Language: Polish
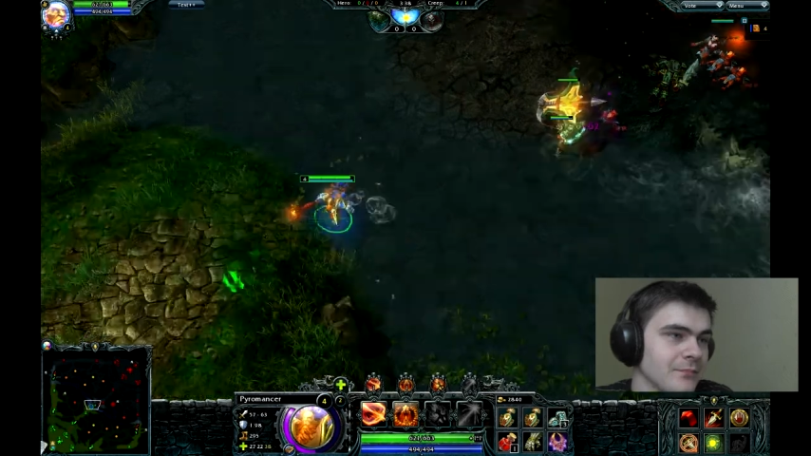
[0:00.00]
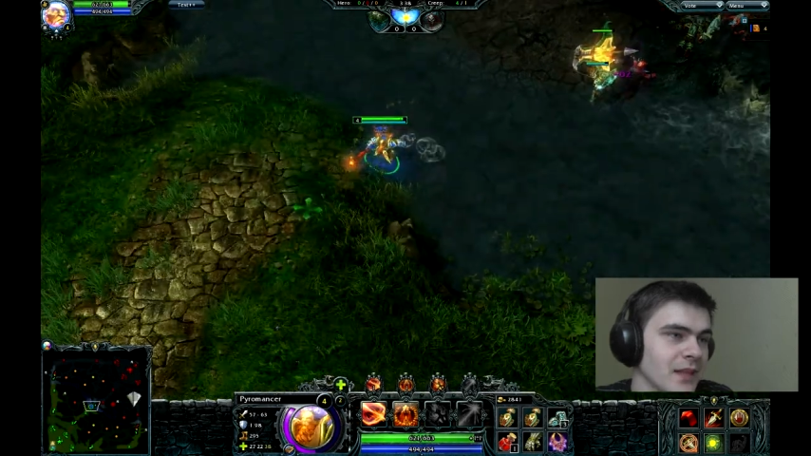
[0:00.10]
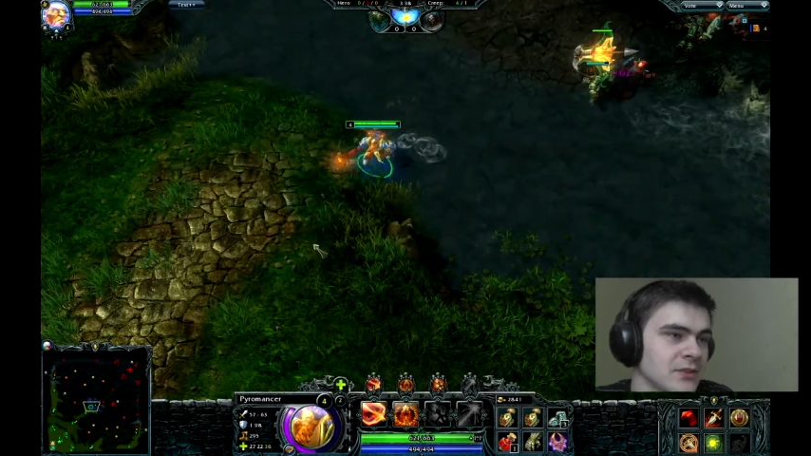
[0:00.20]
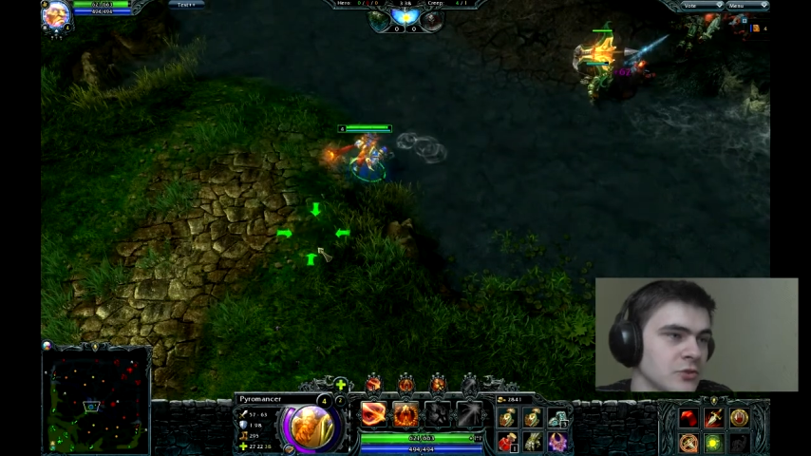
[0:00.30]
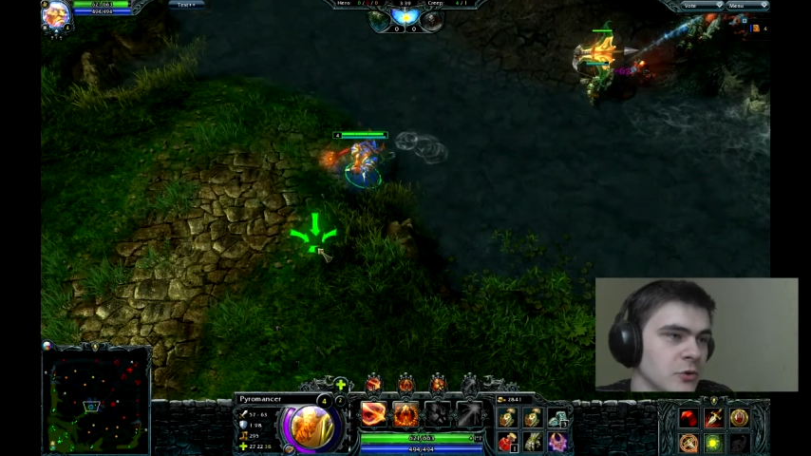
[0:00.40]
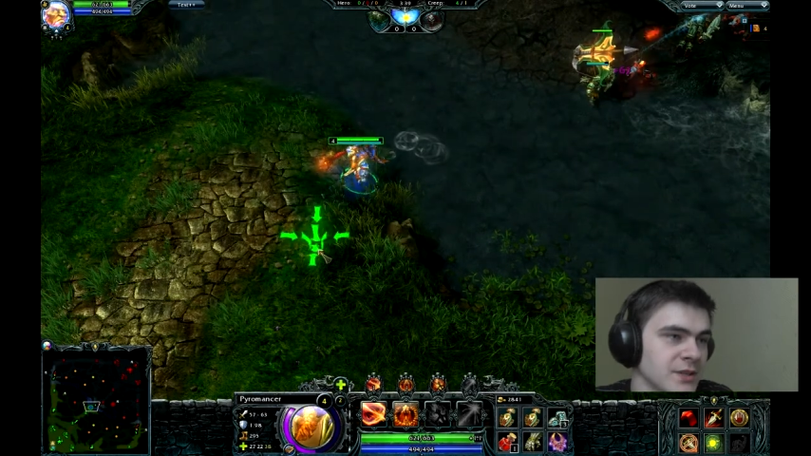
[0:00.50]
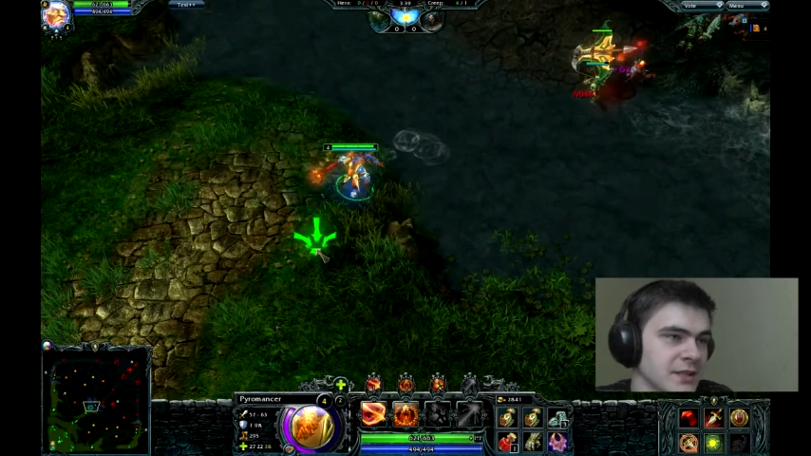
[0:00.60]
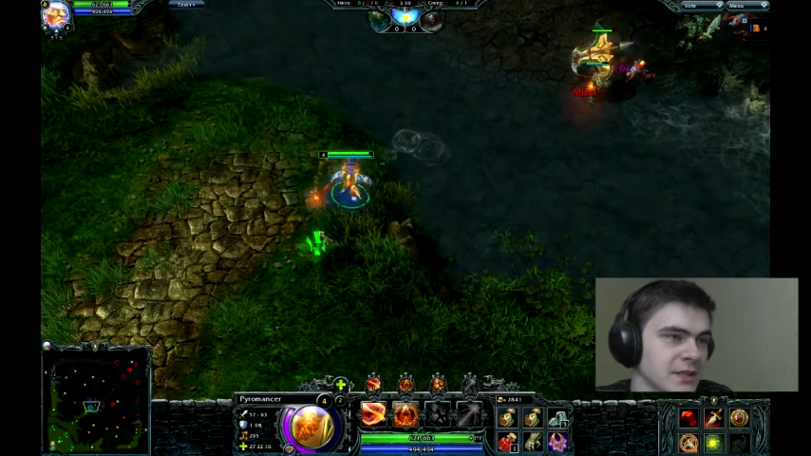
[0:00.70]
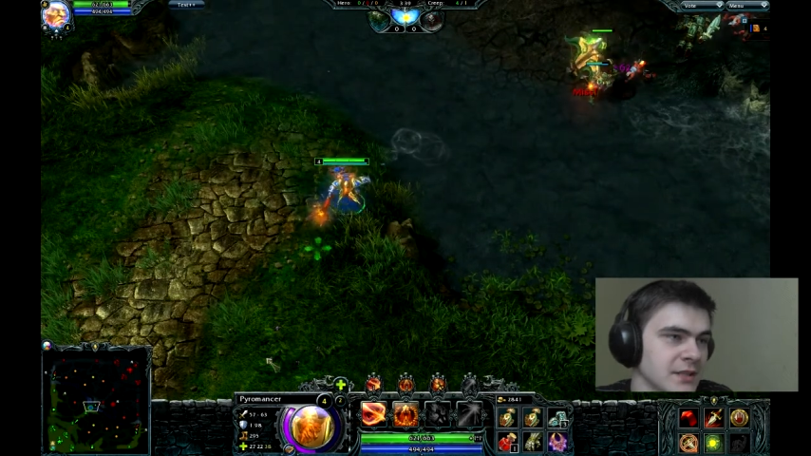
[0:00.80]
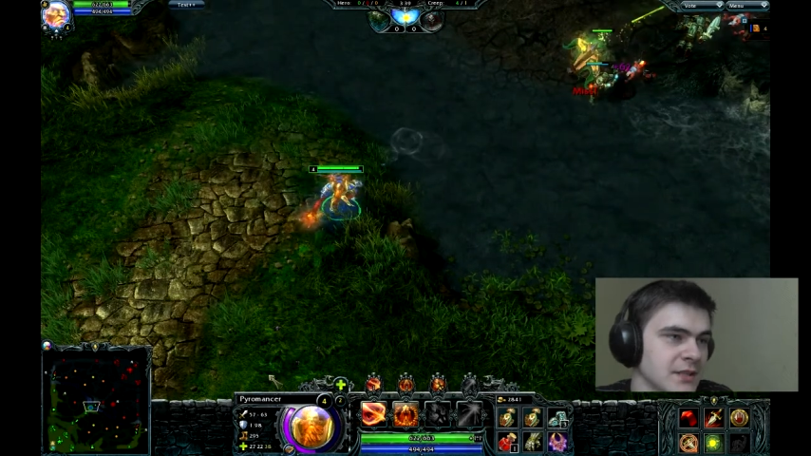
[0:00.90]
a
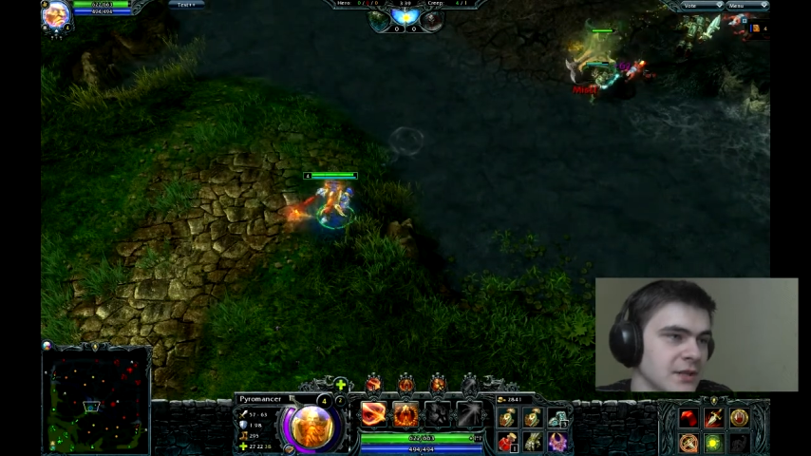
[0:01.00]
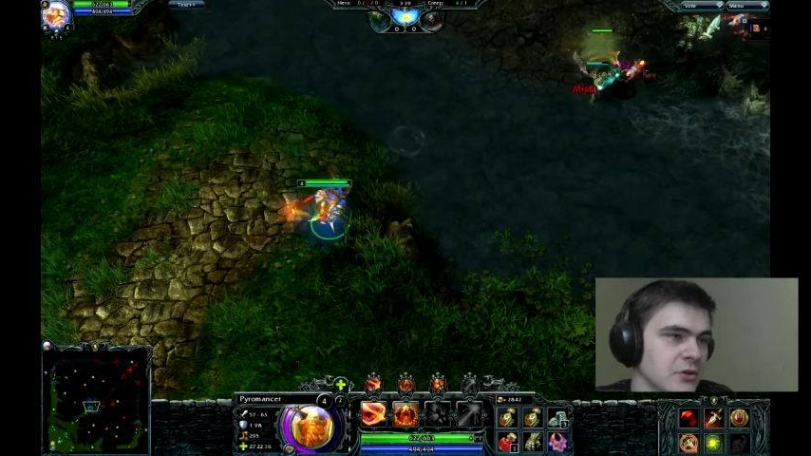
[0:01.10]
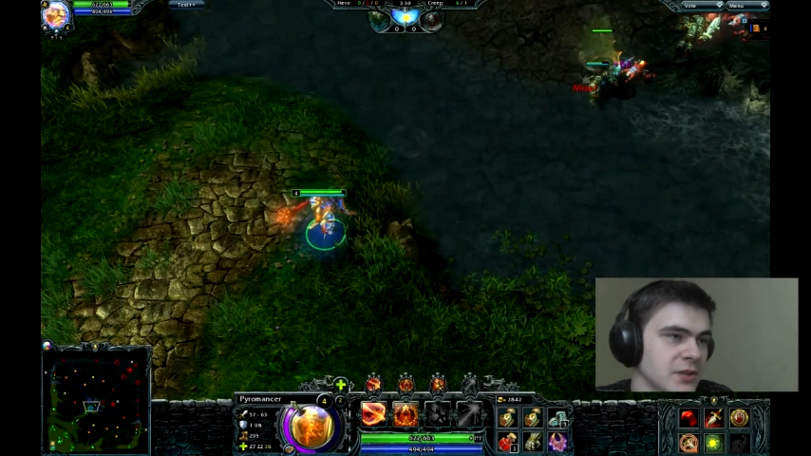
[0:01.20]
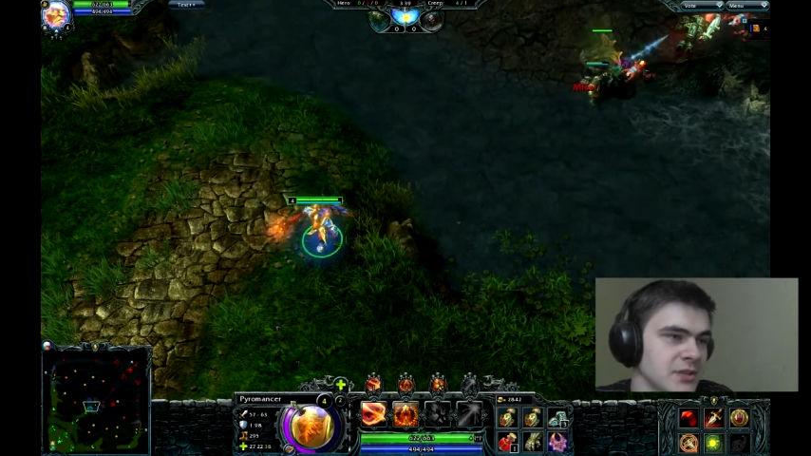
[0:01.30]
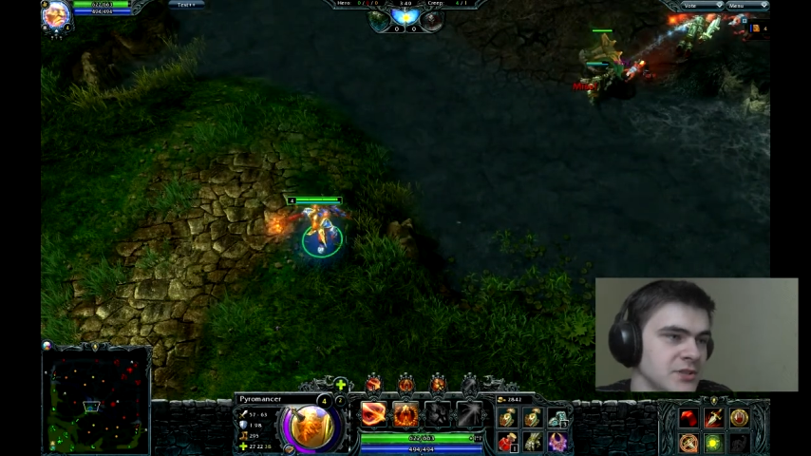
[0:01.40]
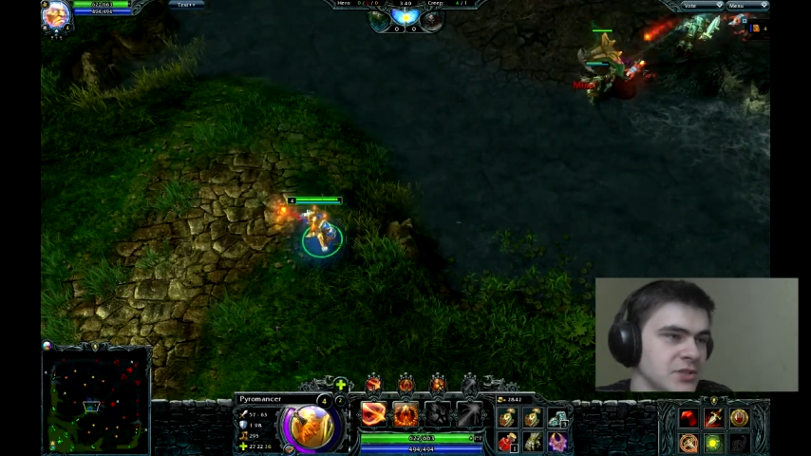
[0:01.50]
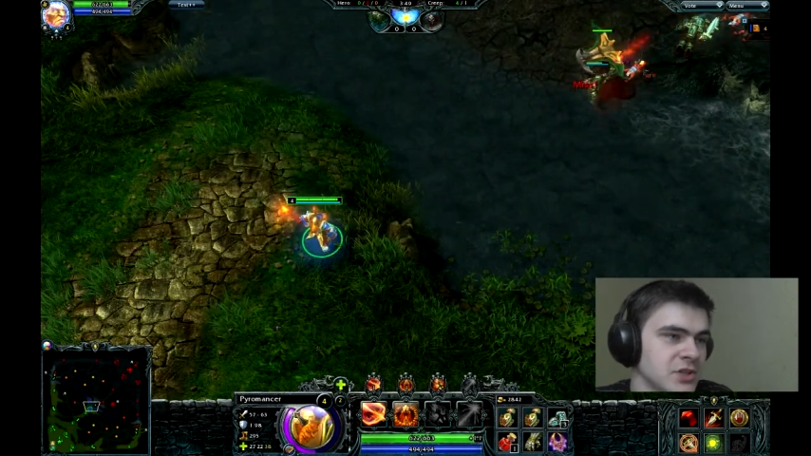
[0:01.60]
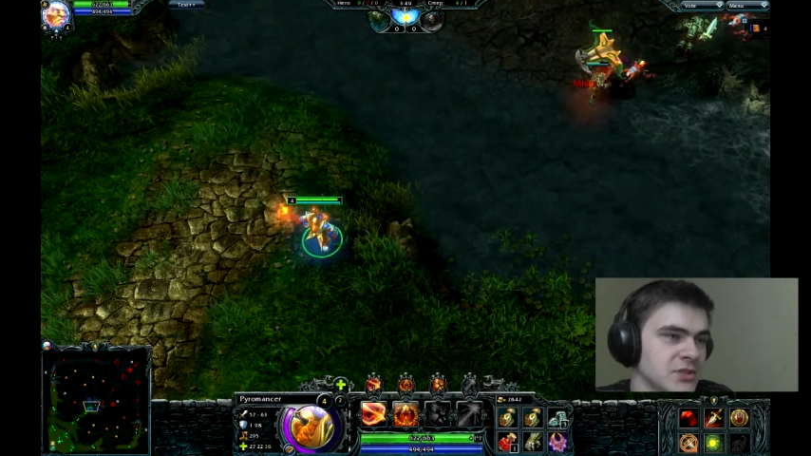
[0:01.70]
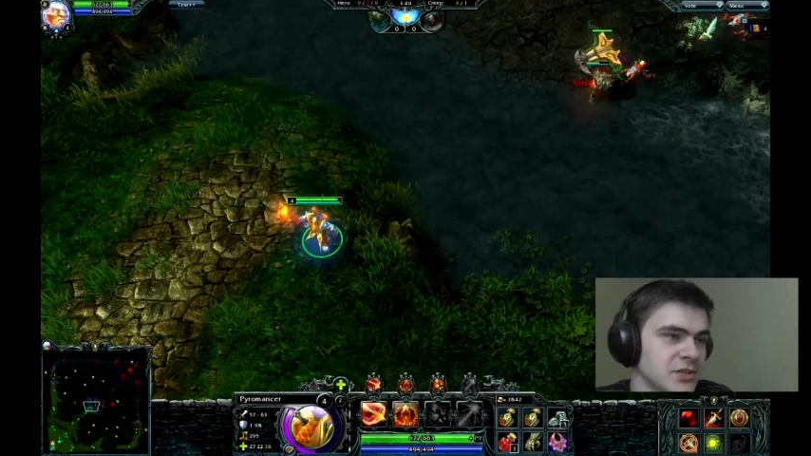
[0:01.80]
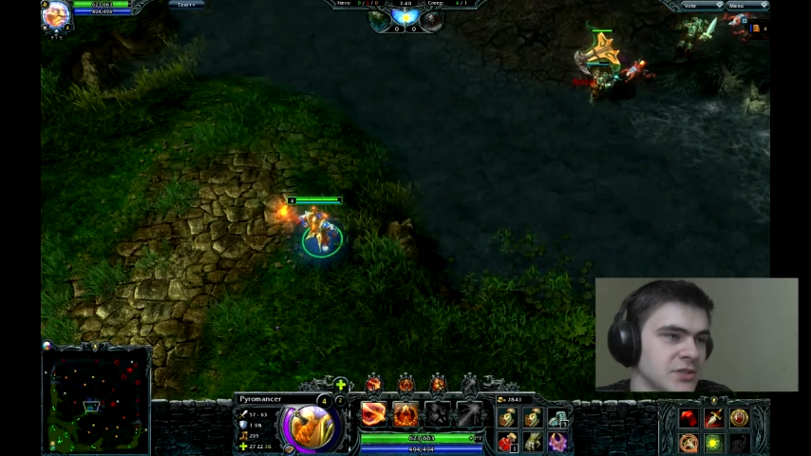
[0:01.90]
dokładniej jego
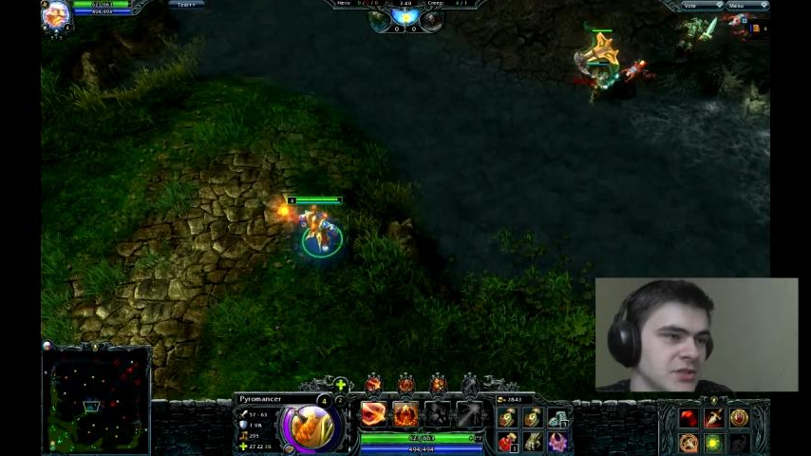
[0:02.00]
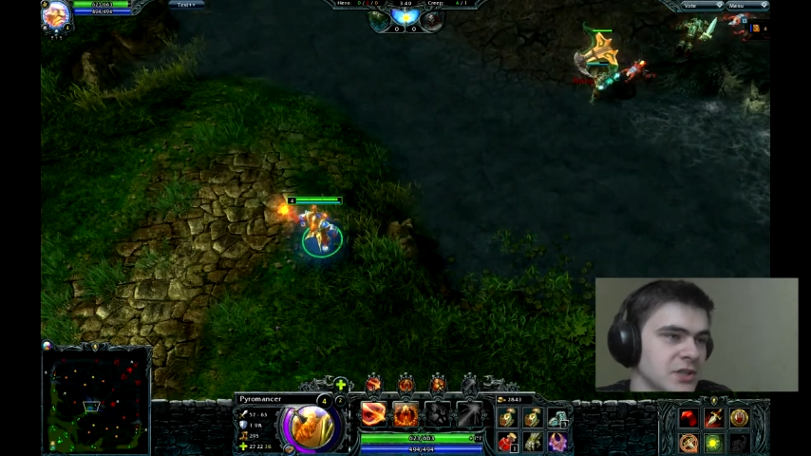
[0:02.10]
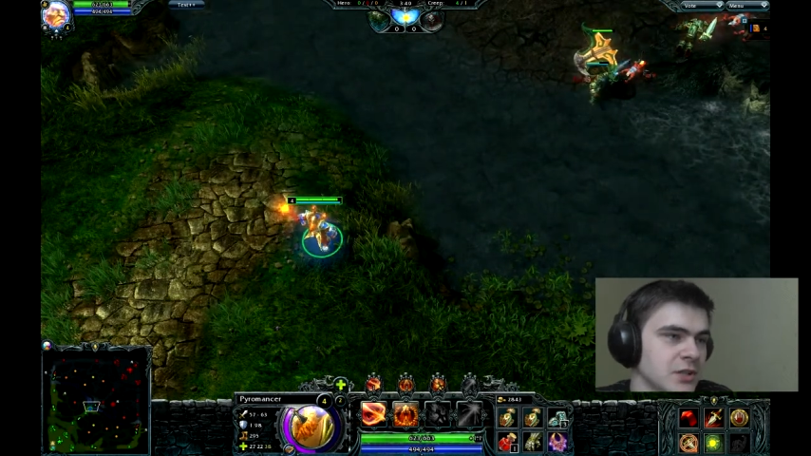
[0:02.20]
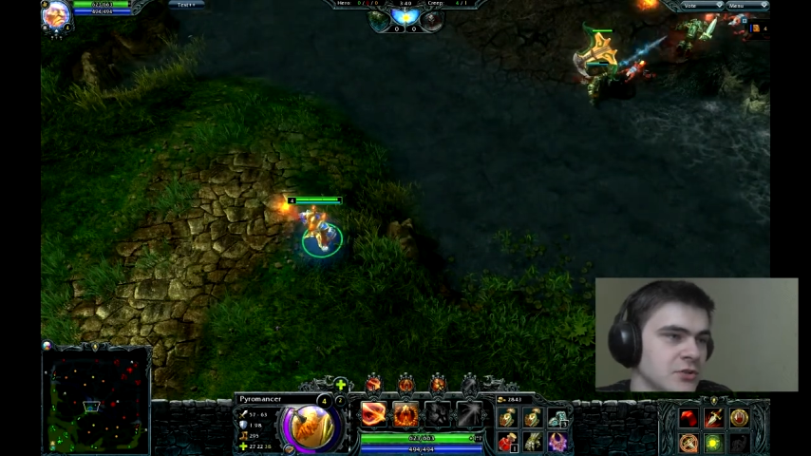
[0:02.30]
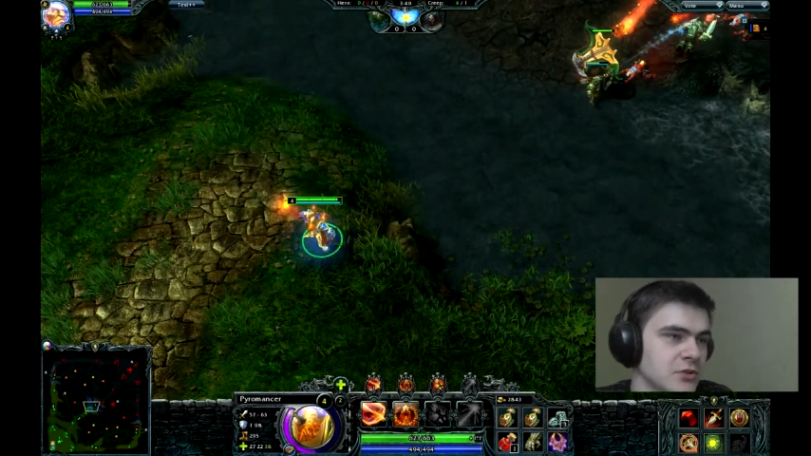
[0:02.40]
jaśniejsza część,